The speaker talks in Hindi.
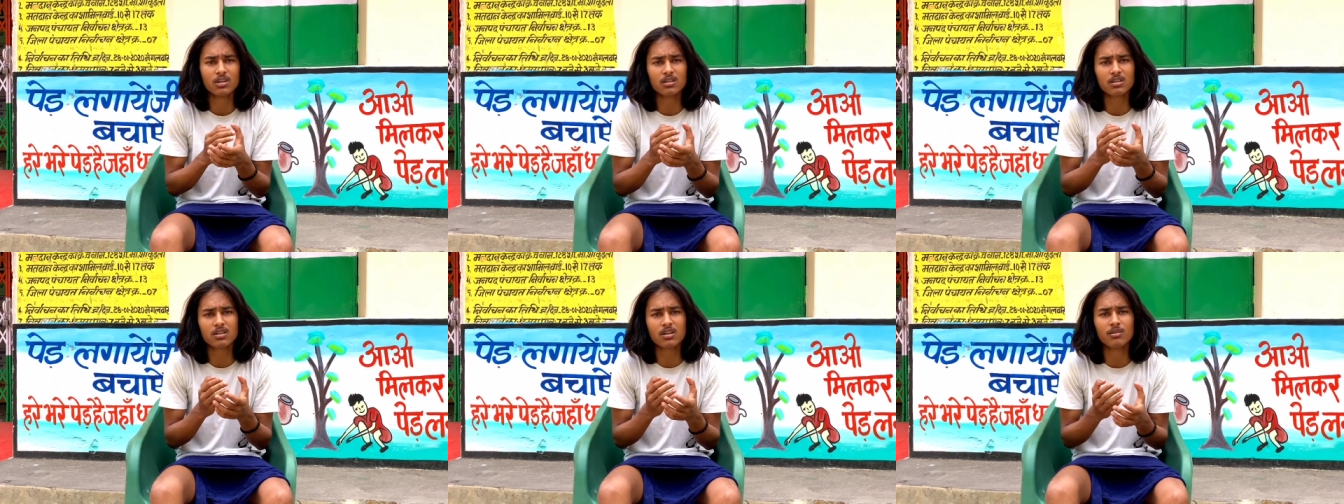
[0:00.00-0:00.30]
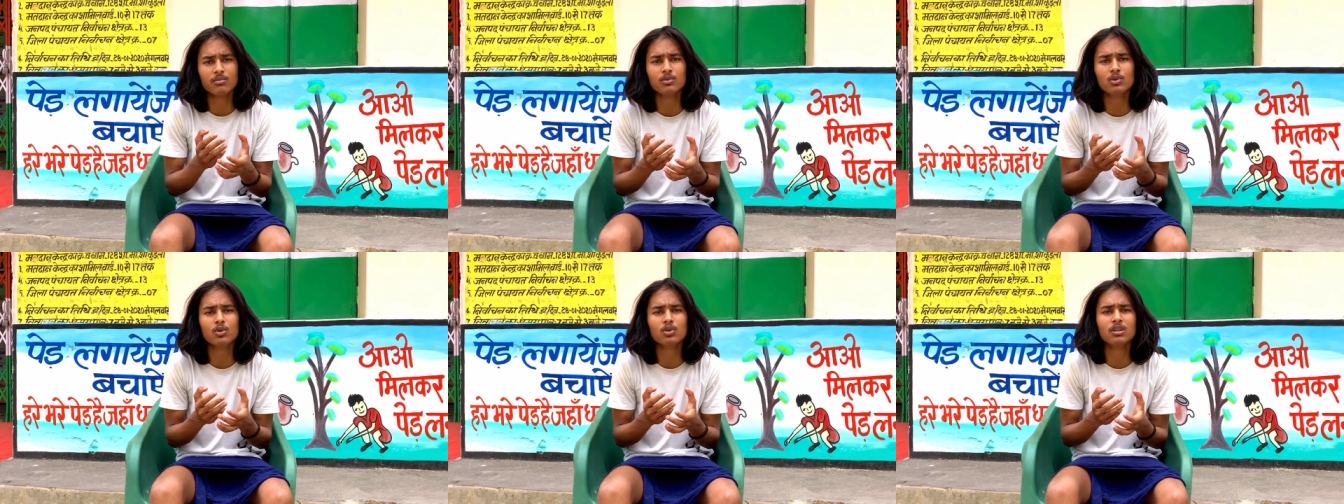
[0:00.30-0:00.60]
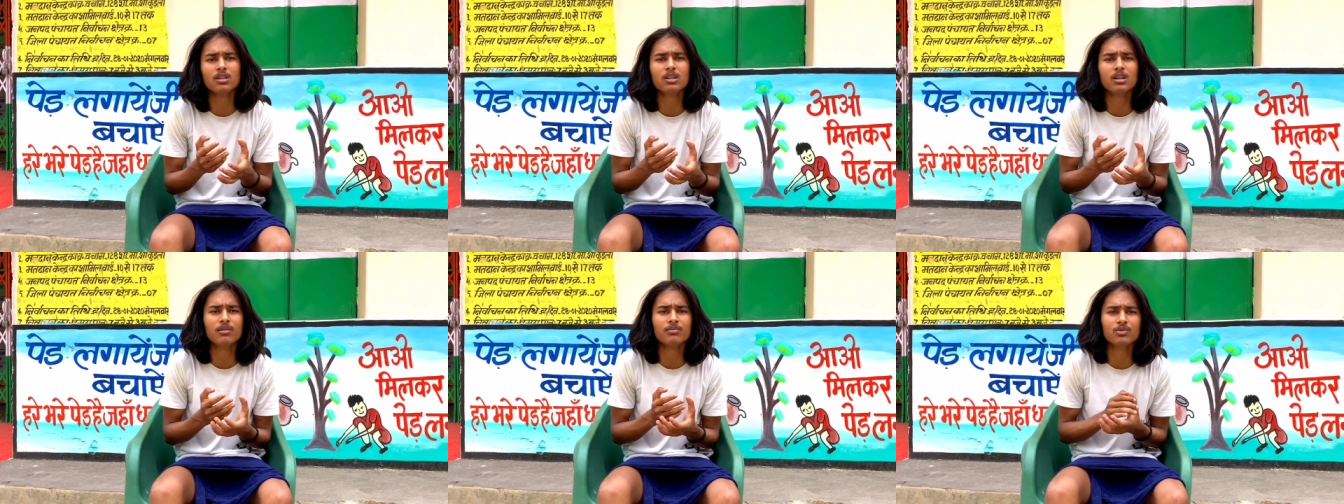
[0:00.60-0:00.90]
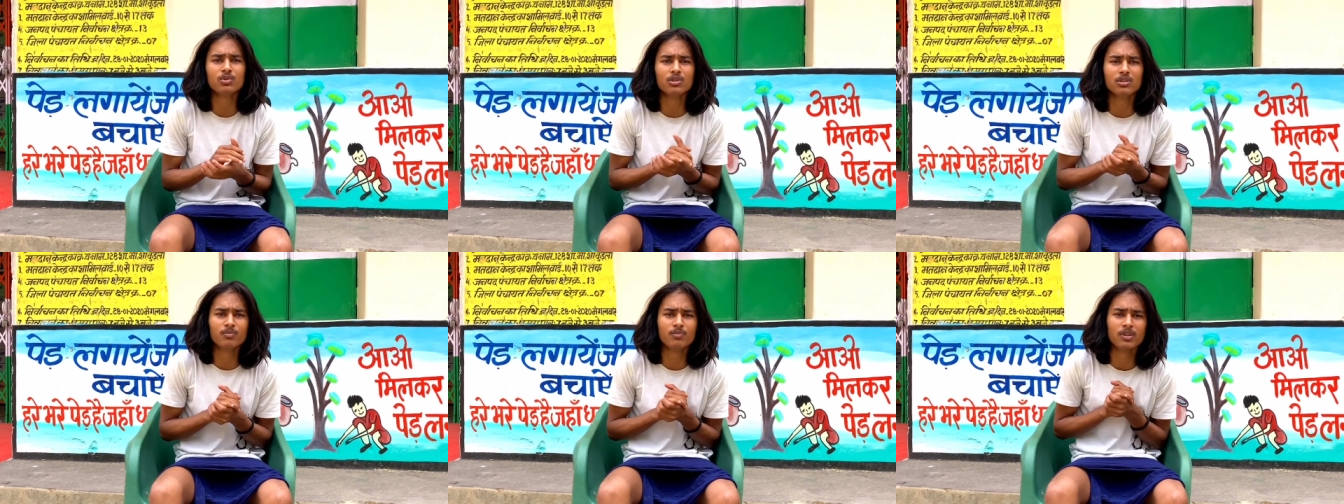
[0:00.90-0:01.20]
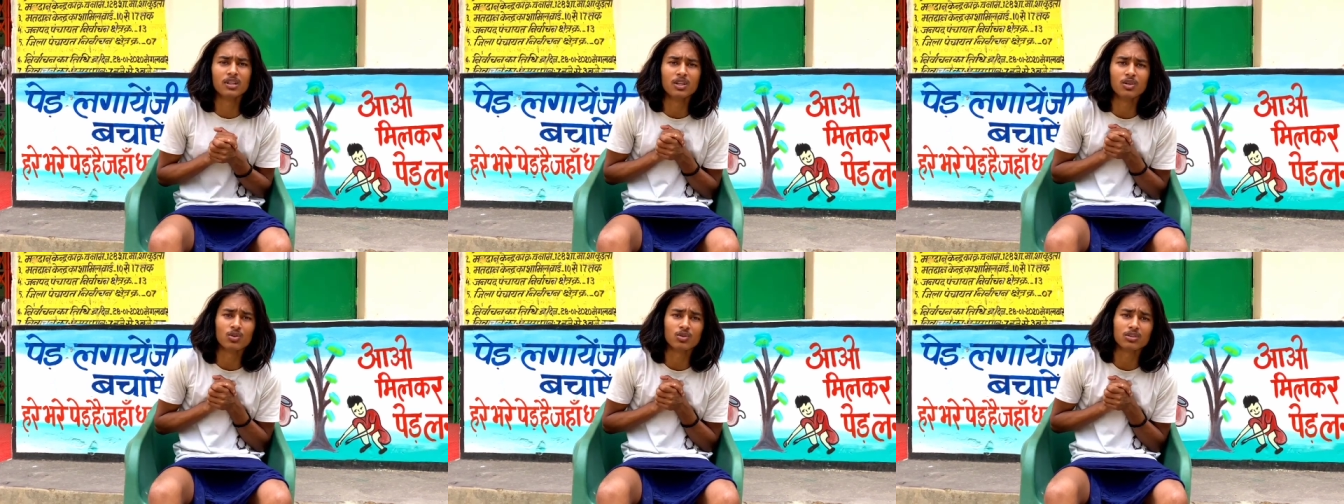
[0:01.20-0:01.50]
सर कमजोरी कमजोरी
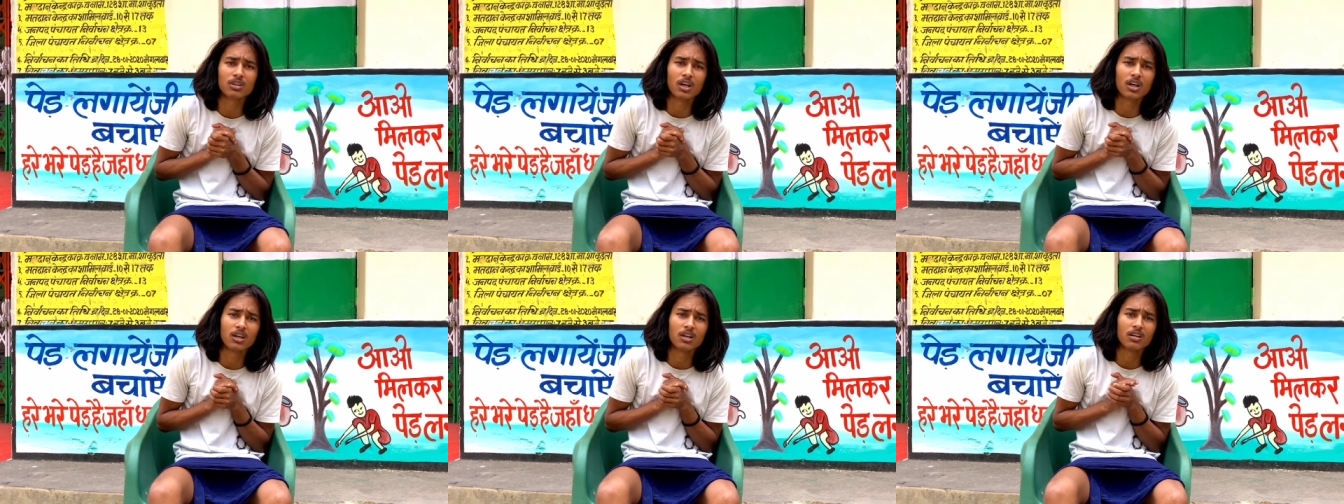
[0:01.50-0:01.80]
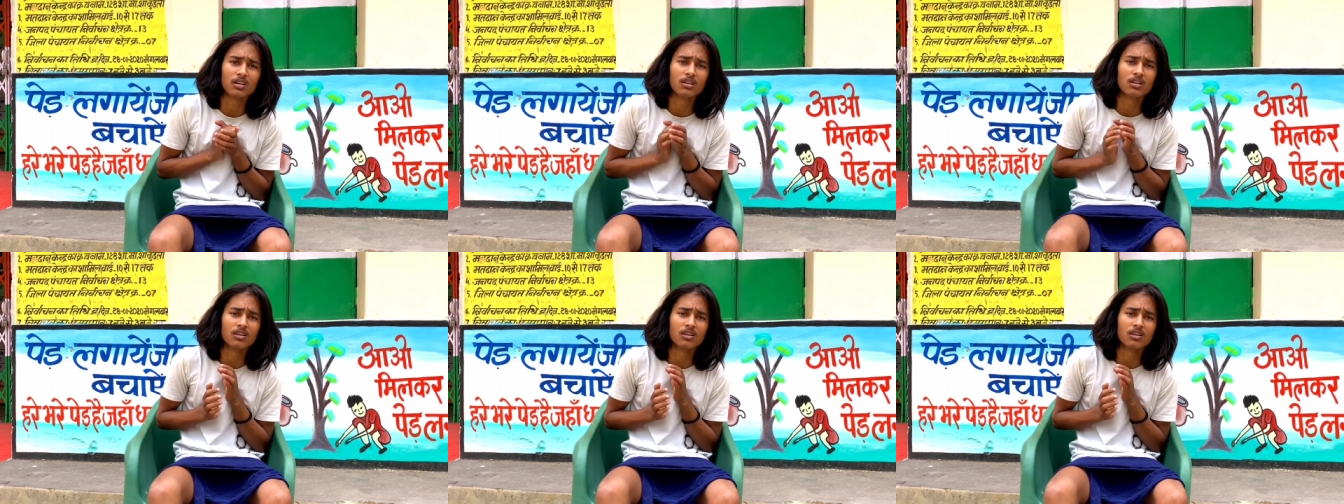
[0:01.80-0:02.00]
फील होता है